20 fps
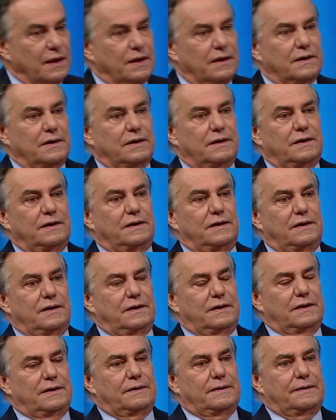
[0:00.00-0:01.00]

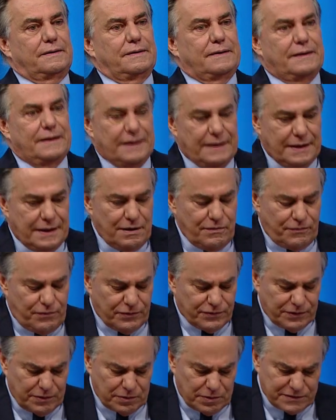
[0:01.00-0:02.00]
E, e, em
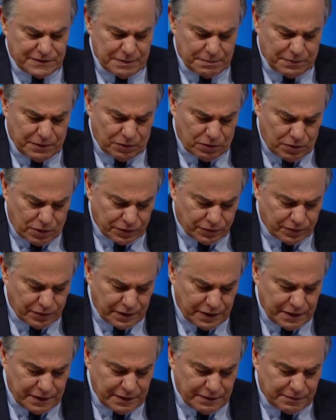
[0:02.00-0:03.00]
função de eu ser piloto,
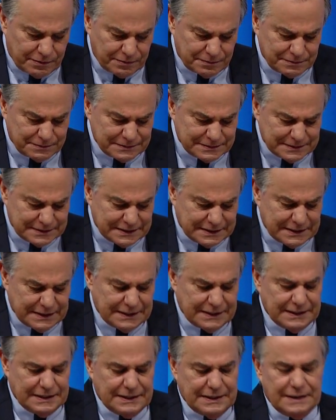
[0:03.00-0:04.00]
eu.
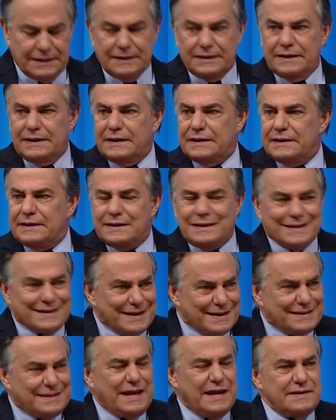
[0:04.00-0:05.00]
E
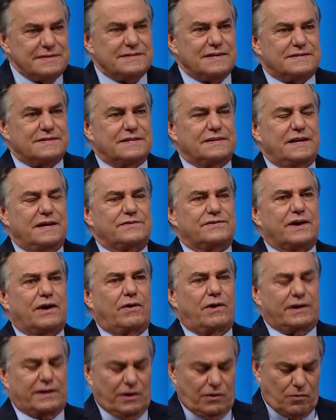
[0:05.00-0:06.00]
desse acidente que
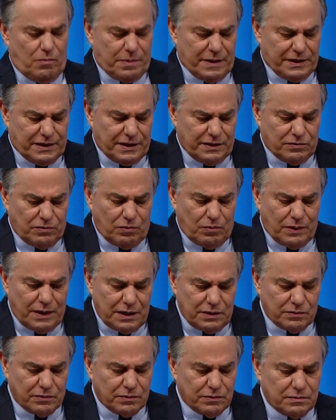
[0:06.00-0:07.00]
agora está completando um
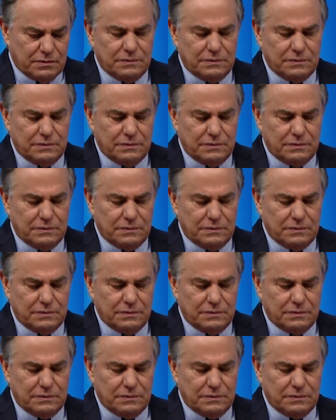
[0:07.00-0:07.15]
ano,